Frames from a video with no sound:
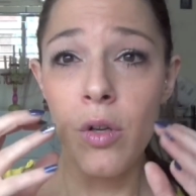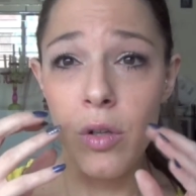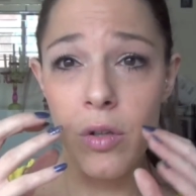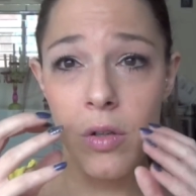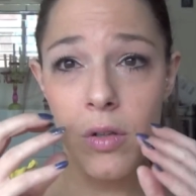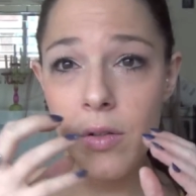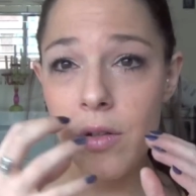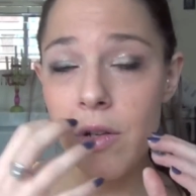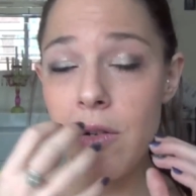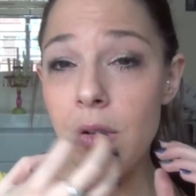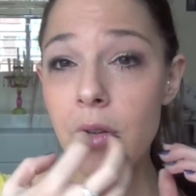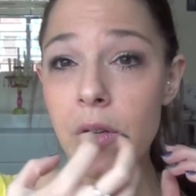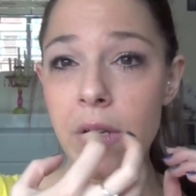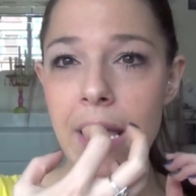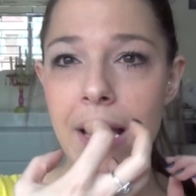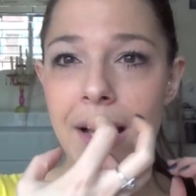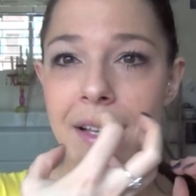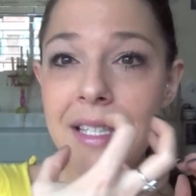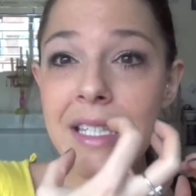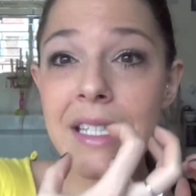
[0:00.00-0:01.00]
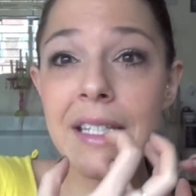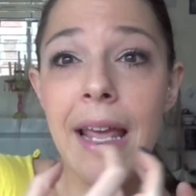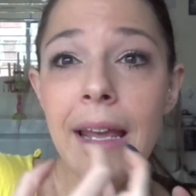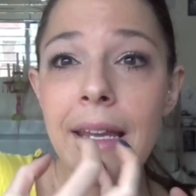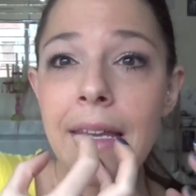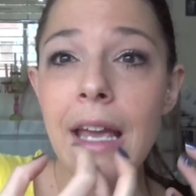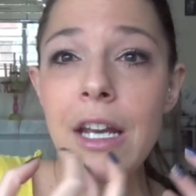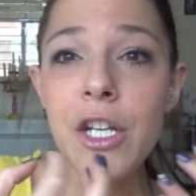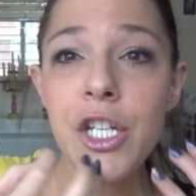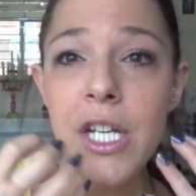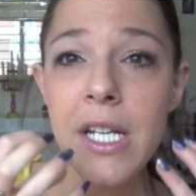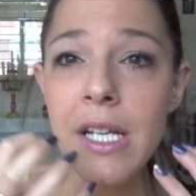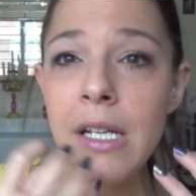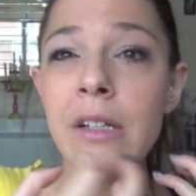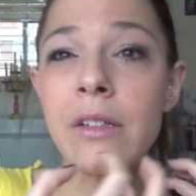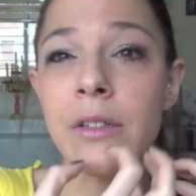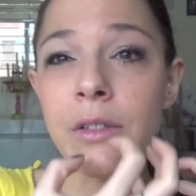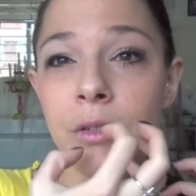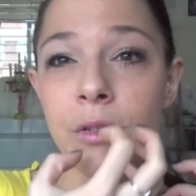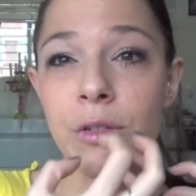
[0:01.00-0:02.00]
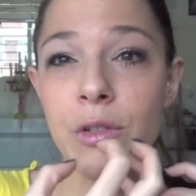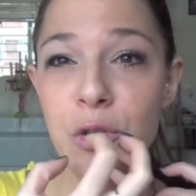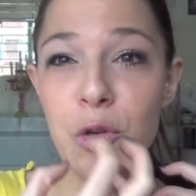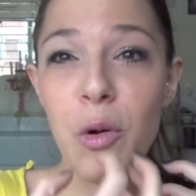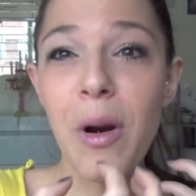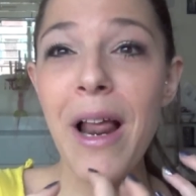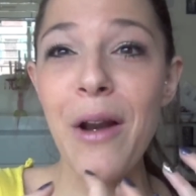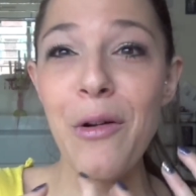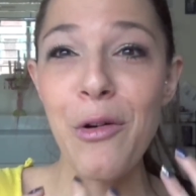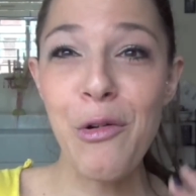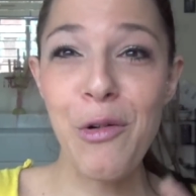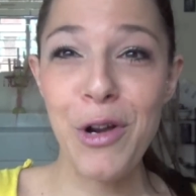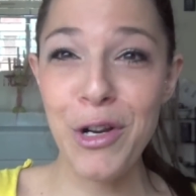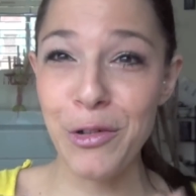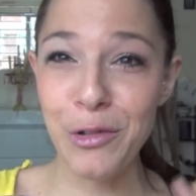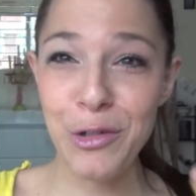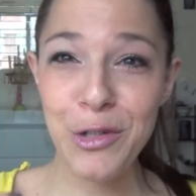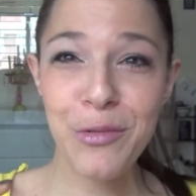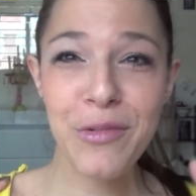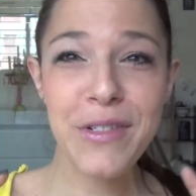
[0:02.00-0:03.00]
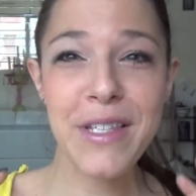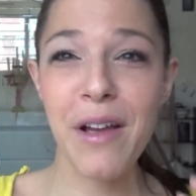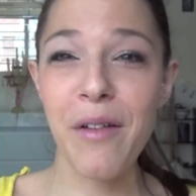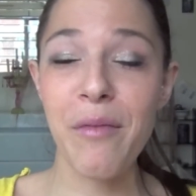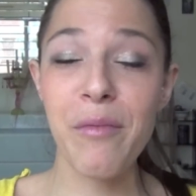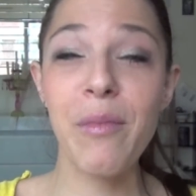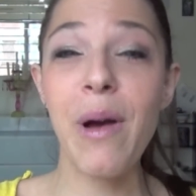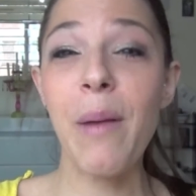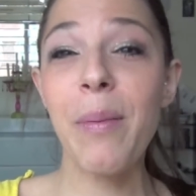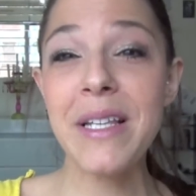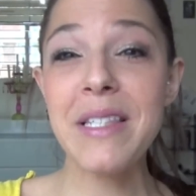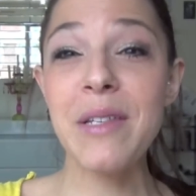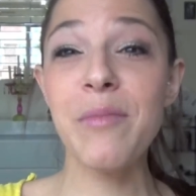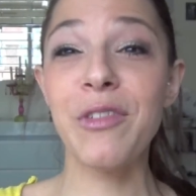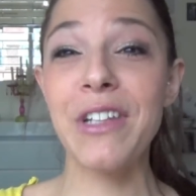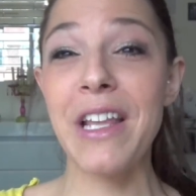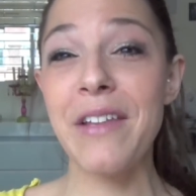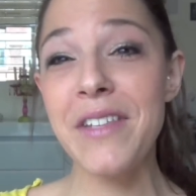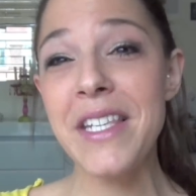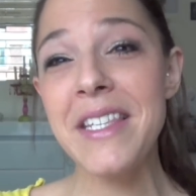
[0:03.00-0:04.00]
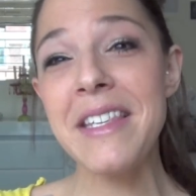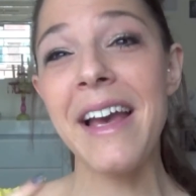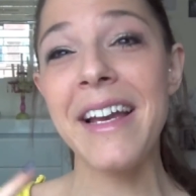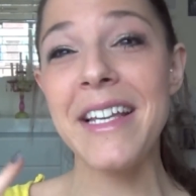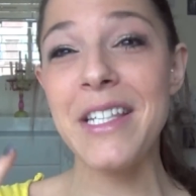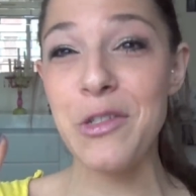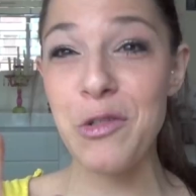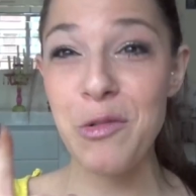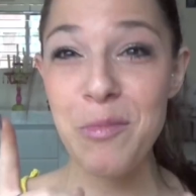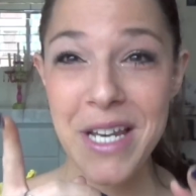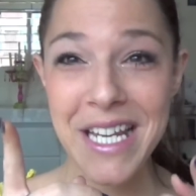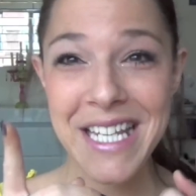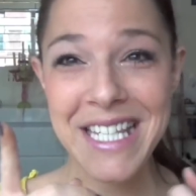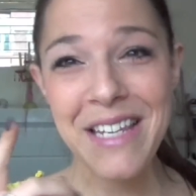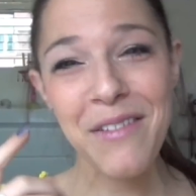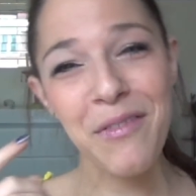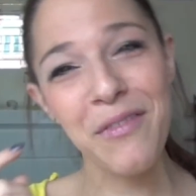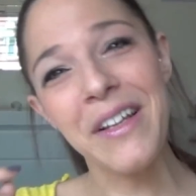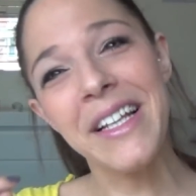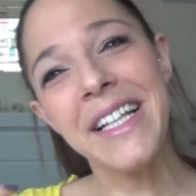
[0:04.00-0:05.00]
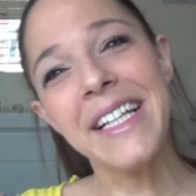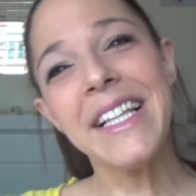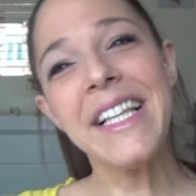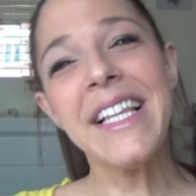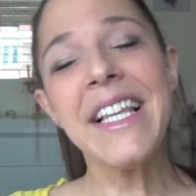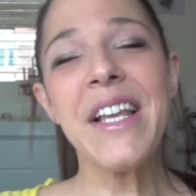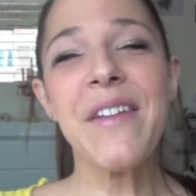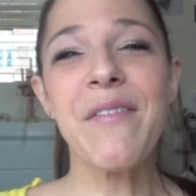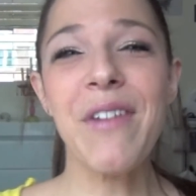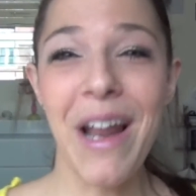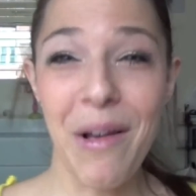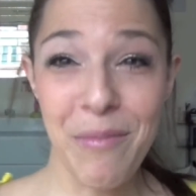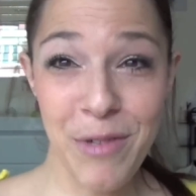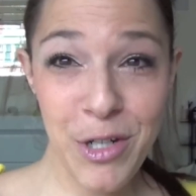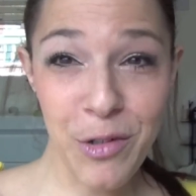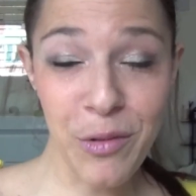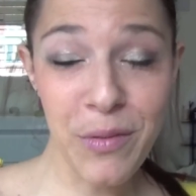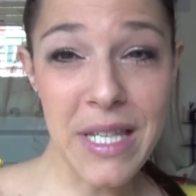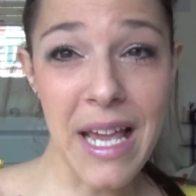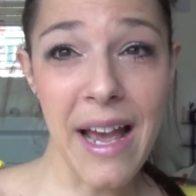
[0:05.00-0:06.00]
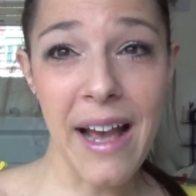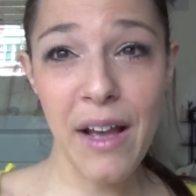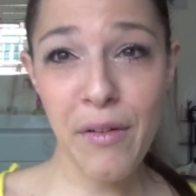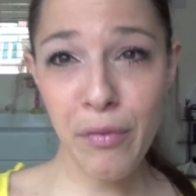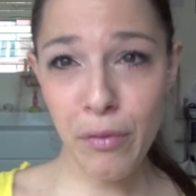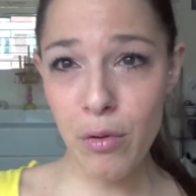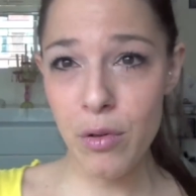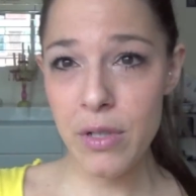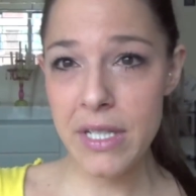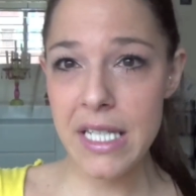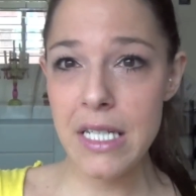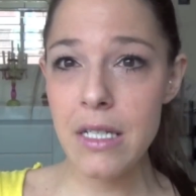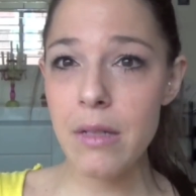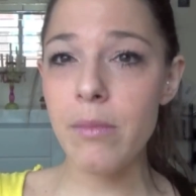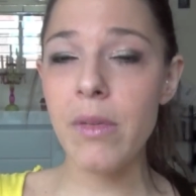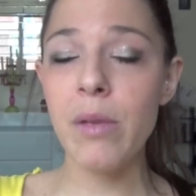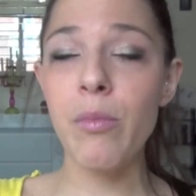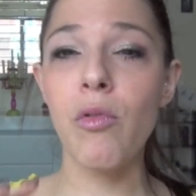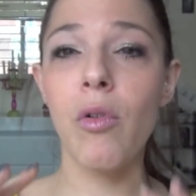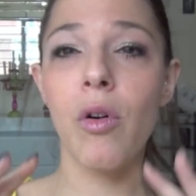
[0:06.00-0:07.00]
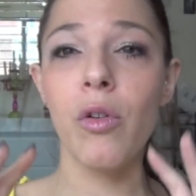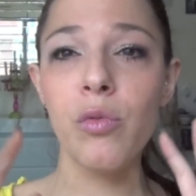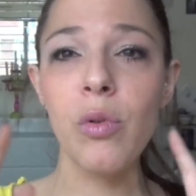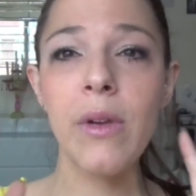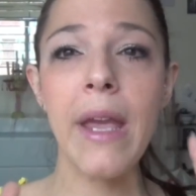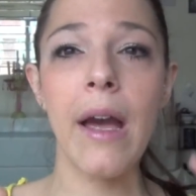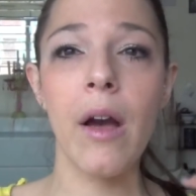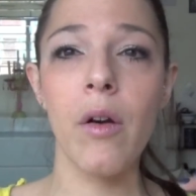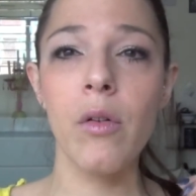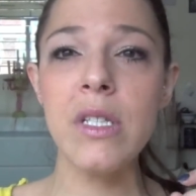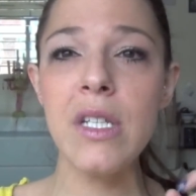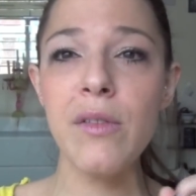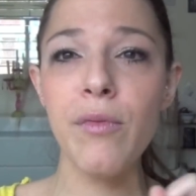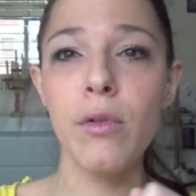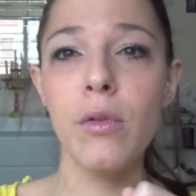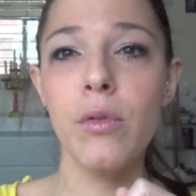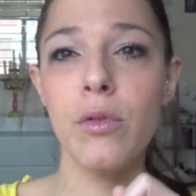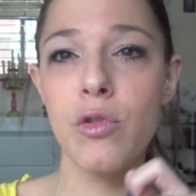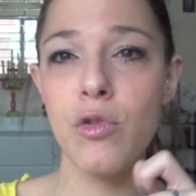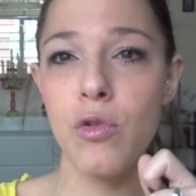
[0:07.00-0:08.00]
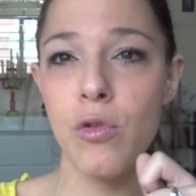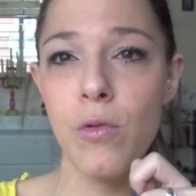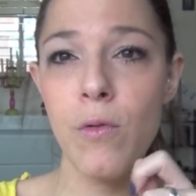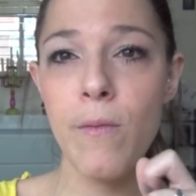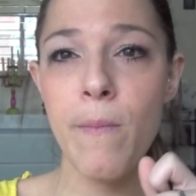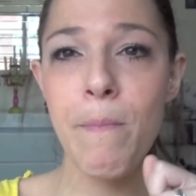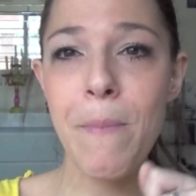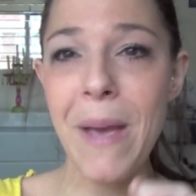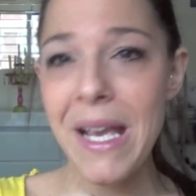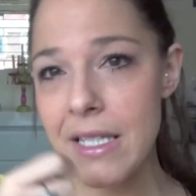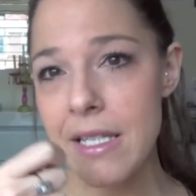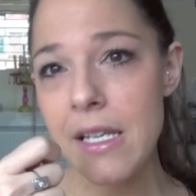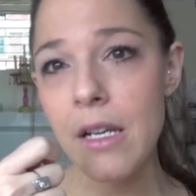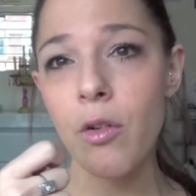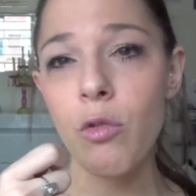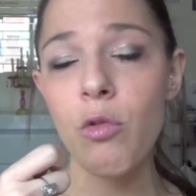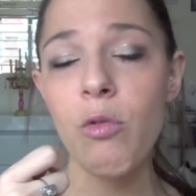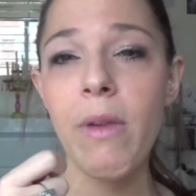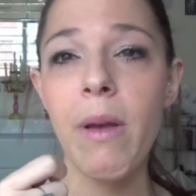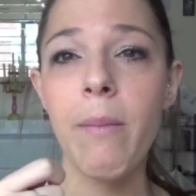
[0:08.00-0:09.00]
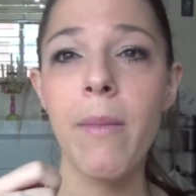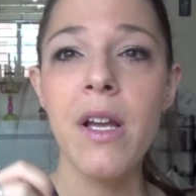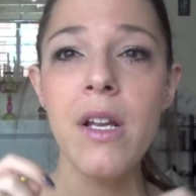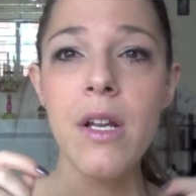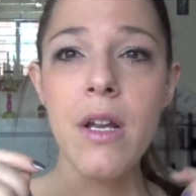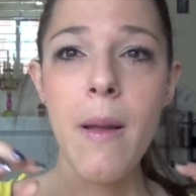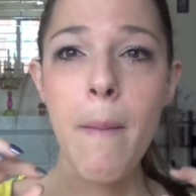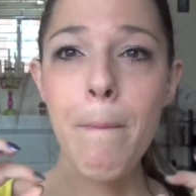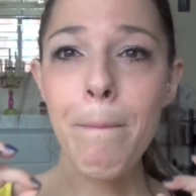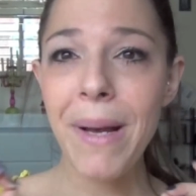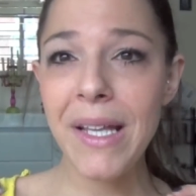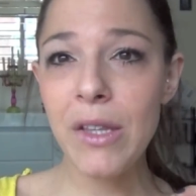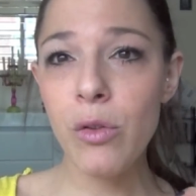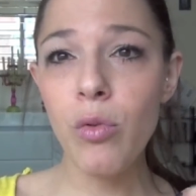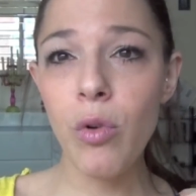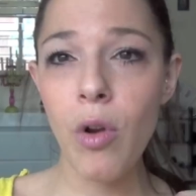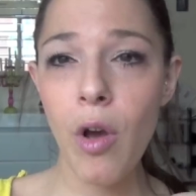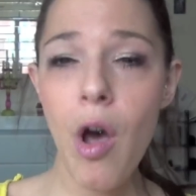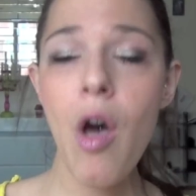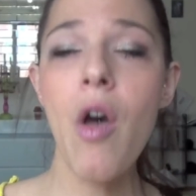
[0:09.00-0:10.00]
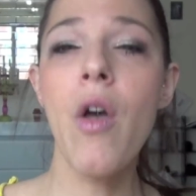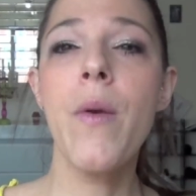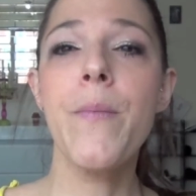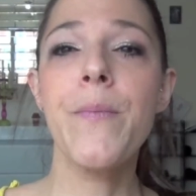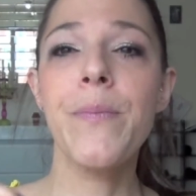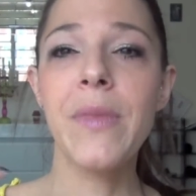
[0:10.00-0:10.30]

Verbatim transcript: qu'il que, y a un steak caché euh, sur la langue donc je trouve ça, bon, après c'est mon avis, ça reste subjectif voilà moi je trouve ça affreux aussi mais bon en tout cas au niveau du piercing en lui-même pas de douleur,